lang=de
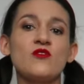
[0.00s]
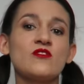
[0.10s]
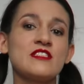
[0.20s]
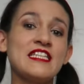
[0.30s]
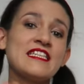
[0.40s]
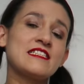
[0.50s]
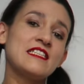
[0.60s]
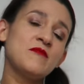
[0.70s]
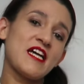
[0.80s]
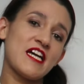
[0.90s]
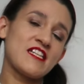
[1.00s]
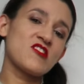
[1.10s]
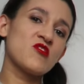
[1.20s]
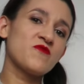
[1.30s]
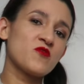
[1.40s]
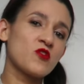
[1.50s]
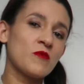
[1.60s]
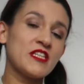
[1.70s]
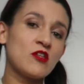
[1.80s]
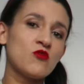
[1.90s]
Und jetzt, liebe Herren der Schöpfung,
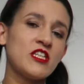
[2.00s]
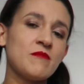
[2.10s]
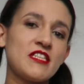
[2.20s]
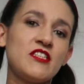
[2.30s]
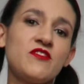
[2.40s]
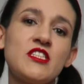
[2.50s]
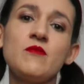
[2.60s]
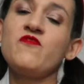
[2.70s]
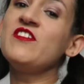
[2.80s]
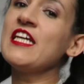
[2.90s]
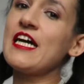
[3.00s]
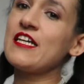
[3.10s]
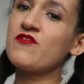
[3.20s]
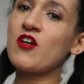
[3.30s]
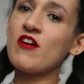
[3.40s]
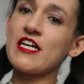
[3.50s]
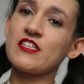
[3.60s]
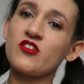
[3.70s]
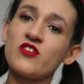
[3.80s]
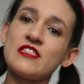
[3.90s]
kommt der ultimative Tipp, wie ihr eine Frau
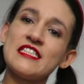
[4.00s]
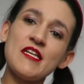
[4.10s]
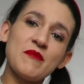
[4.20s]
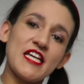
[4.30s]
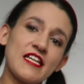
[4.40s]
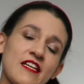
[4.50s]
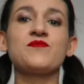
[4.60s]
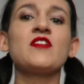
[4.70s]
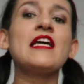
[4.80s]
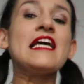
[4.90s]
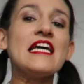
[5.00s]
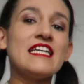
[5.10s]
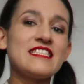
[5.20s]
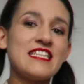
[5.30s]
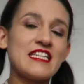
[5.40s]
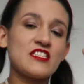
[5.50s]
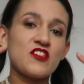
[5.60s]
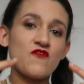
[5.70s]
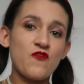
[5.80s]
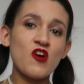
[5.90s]
halten könnt. Nämlich, das
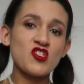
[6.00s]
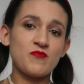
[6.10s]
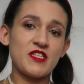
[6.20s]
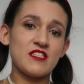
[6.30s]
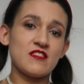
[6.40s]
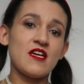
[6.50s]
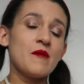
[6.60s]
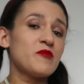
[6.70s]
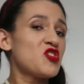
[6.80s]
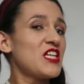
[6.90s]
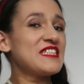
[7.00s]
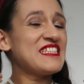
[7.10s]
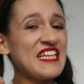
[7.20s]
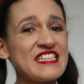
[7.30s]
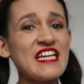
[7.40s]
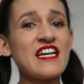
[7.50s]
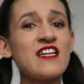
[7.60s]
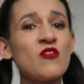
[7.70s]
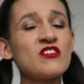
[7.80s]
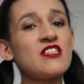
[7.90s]
Vorspiel besteht nicht
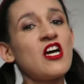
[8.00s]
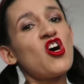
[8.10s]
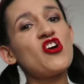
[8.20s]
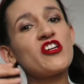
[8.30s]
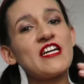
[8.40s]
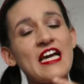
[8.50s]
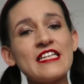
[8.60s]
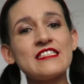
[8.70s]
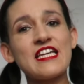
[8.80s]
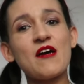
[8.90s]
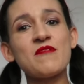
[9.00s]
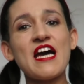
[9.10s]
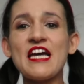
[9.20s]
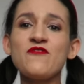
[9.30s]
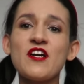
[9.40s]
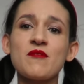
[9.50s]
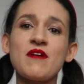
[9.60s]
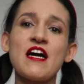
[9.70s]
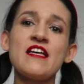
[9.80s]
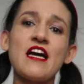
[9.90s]
daraus, eure Herzdame einfach
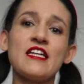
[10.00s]
mal